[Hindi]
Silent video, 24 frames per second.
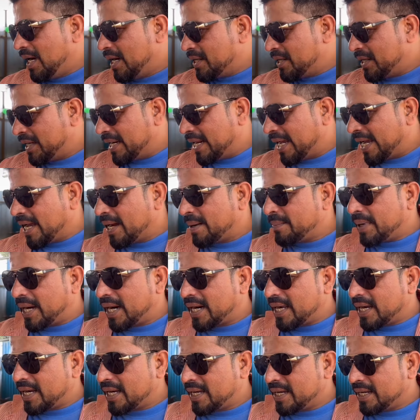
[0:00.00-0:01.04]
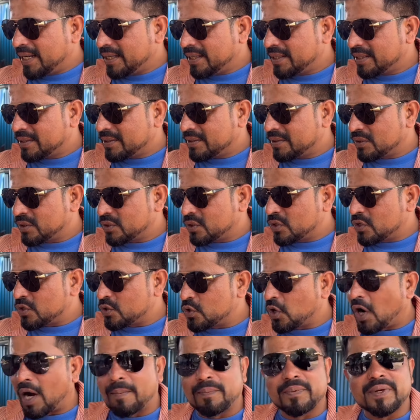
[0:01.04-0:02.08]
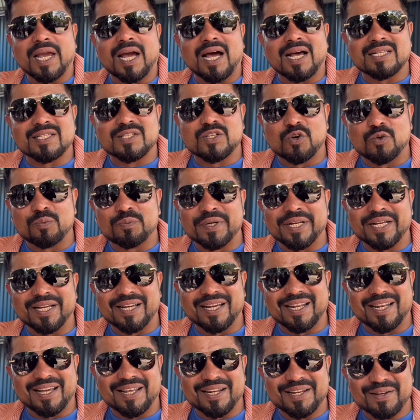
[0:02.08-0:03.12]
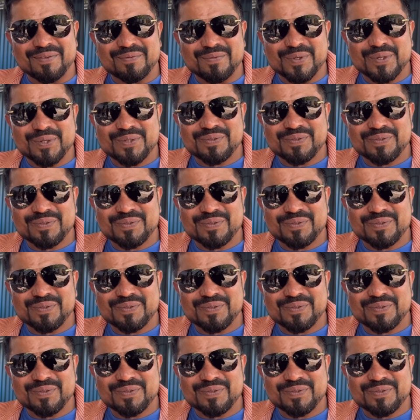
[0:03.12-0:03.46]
नया बाड़ा है जो आपके हाथ से ओपनिंग करा रहे हैं